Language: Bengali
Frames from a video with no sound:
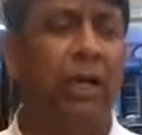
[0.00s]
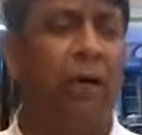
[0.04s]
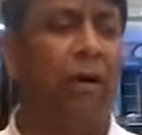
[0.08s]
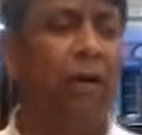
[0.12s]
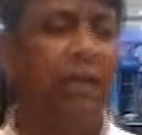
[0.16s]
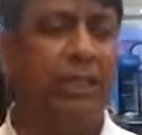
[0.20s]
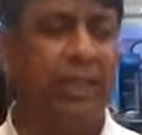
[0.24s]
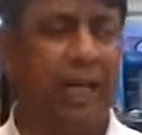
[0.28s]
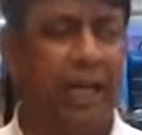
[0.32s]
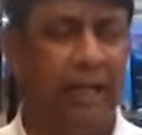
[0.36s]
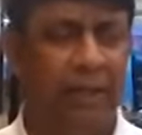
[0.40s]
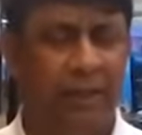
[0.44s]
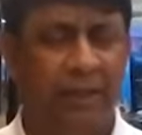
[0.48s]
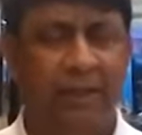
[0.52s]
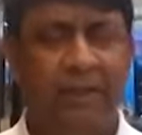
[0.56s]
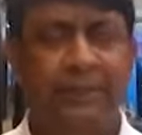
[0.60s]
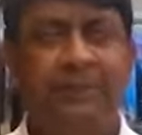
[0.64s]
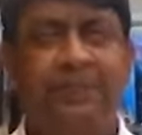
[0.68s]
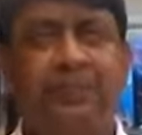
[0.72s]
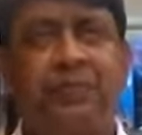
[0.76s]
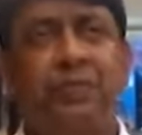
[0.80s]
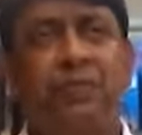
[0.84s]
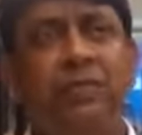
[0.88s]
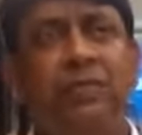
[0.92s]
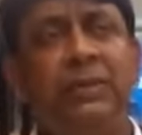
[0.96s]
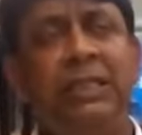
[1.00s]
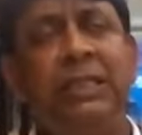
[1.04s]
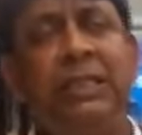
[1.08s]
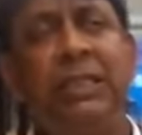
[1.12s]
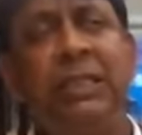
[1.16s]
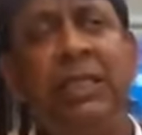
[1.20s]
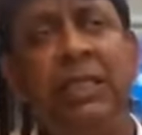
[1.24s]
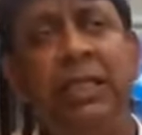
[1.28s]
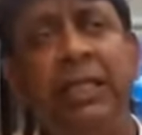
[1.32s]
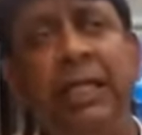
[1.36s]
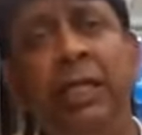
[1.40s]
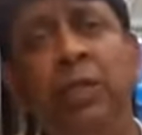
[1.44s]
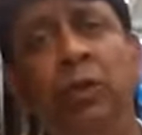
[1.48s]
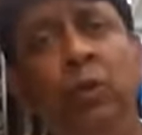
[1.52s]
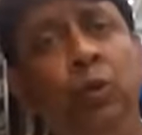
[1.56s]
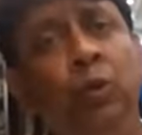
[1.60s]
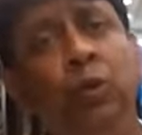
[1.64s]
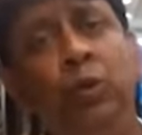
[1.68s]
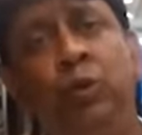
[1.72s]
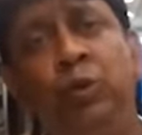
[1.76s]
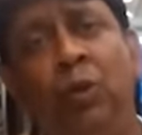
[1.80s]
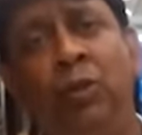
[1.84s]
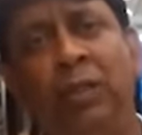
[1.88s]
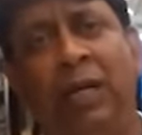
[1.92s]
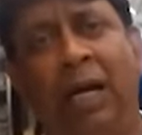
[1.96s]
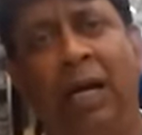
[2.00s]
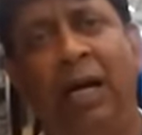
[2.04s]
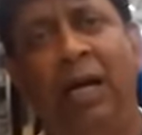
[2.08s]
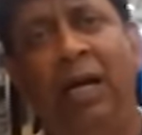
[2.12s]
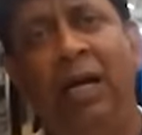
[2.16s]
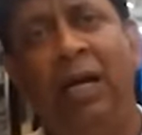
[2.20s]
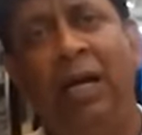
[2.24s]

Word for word: দেওয়া যায় কিন্তু উচ্চতা